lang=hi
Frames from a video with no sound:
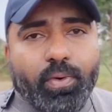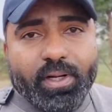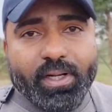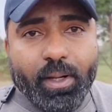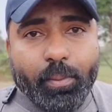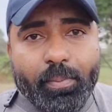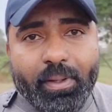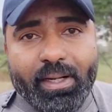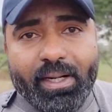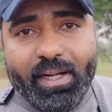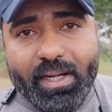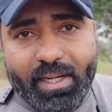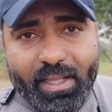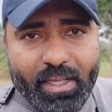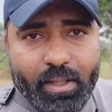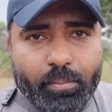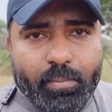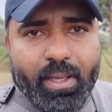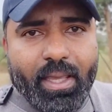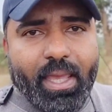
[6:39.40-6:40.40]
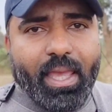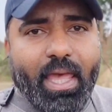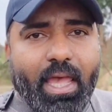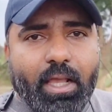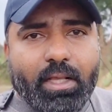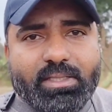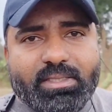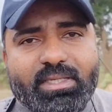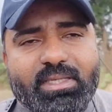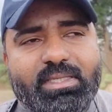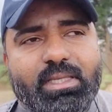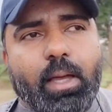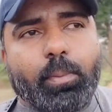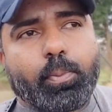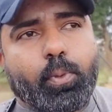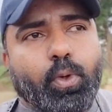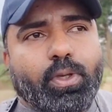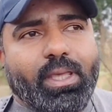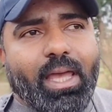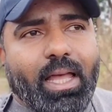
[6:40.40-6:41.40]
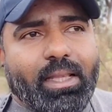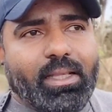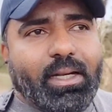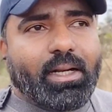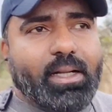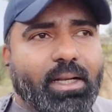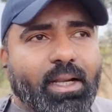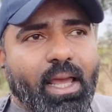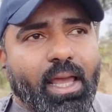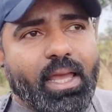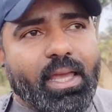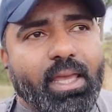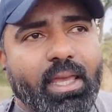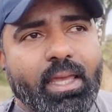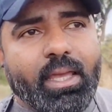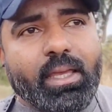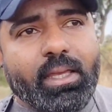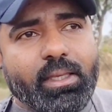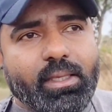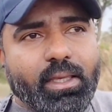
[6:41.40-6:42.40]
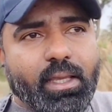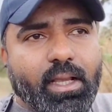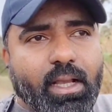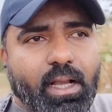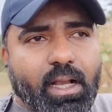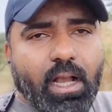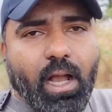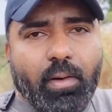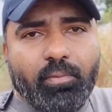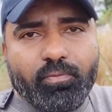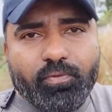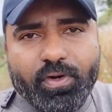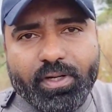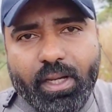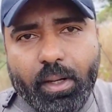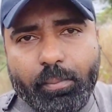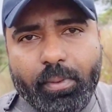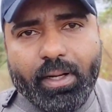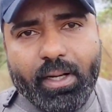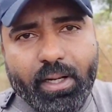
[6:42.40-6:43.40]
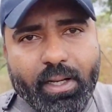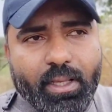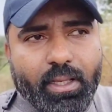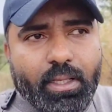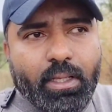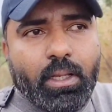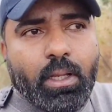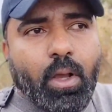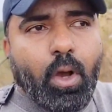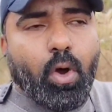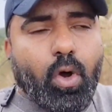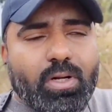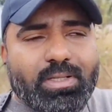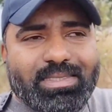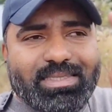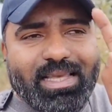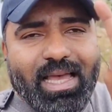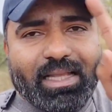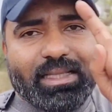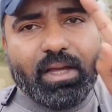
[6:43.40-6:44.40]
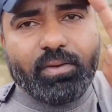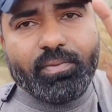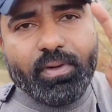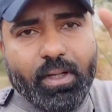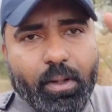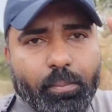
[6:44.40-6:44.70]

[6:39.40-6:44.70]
विटामिन डी में एक चीज आपको याद रखना है कि कम विटामिन डी और ज्यादा